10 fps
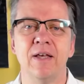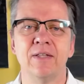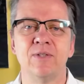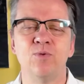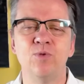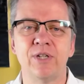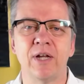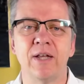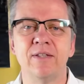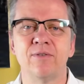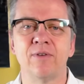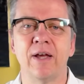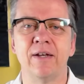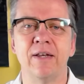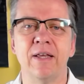Zustand oder
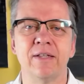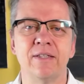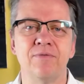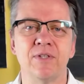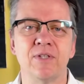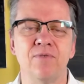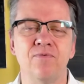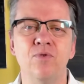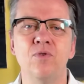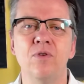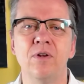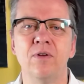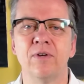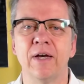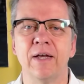ein negatives Gefühl
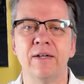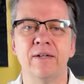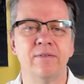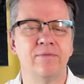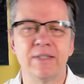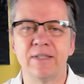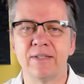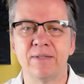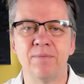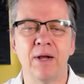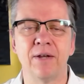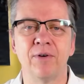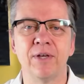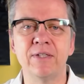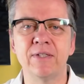oder ein was es immer halt
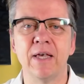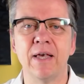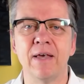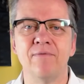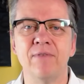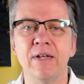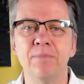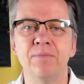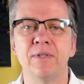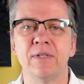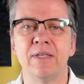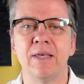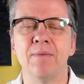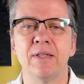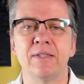auch ist, wie nimmt
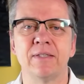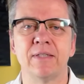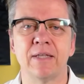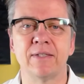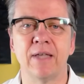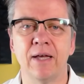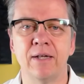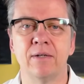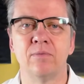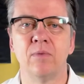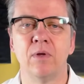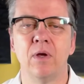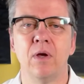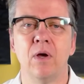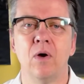jemand das an?
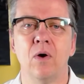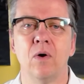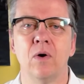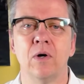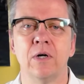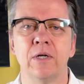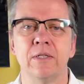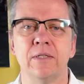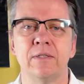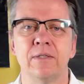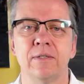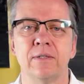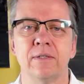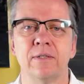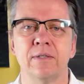Und
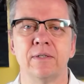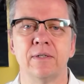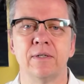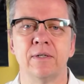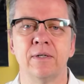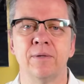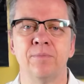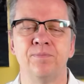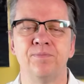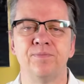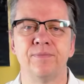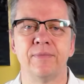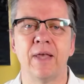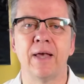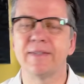ähm,
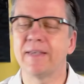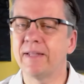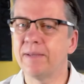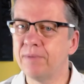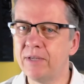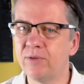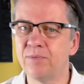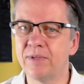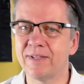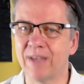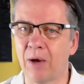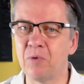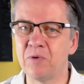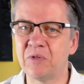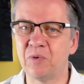ja, es geht eben nicht um dieses
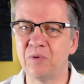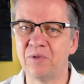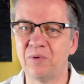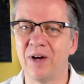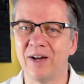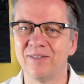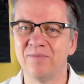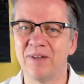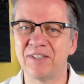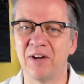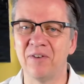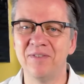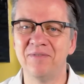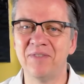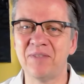Augen zu und durch und mal
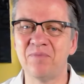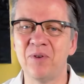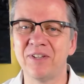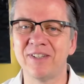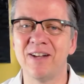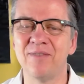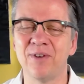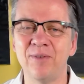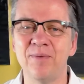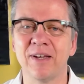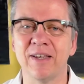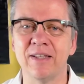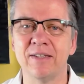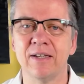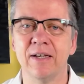schauen, wie es möglichst schnell
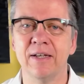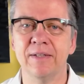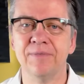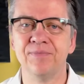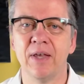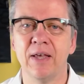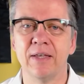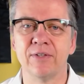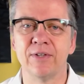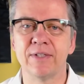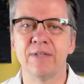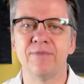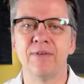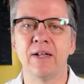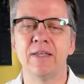vorübergeht, sondern es
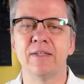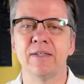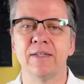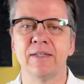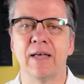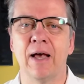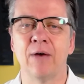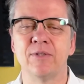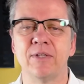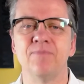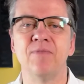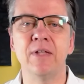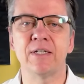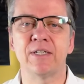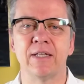geht wirklich aus diesem
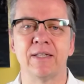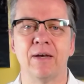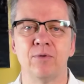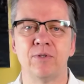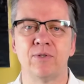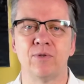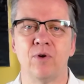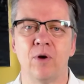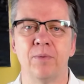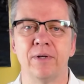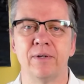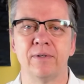Widerstand rauszukommen.